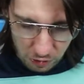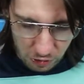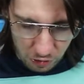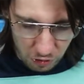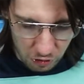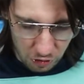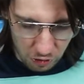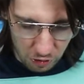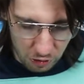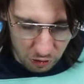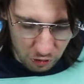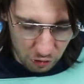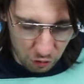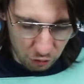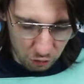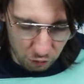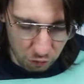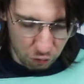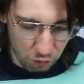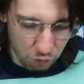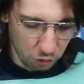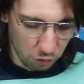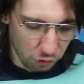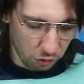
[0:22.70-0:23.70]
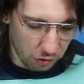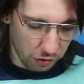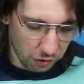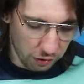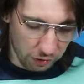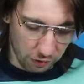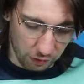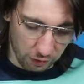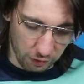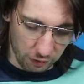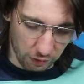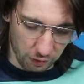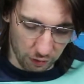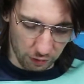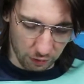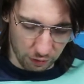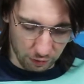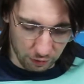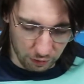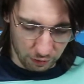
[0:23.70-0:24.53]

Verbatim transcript: Gilet jaune fluo qui,